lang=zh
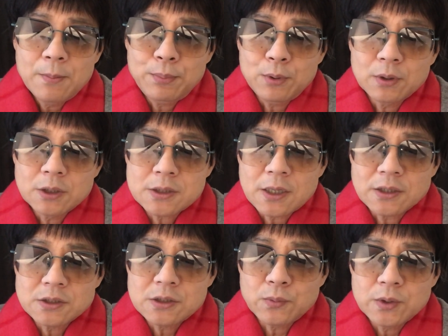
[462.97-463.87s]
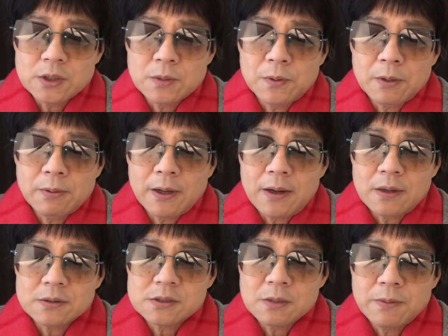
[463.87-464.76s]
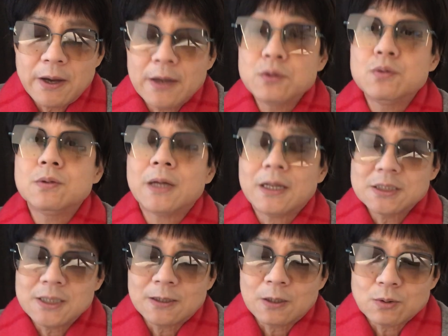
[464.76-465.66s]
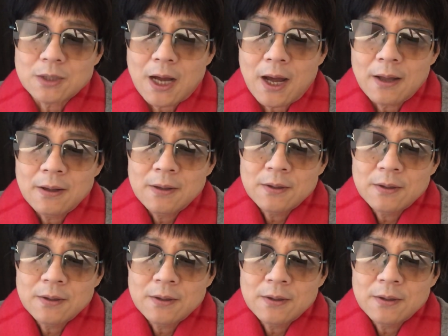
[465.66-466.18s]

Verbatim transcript: 不可能长期维持 PPI 和 CPI 巨大的剪刀差。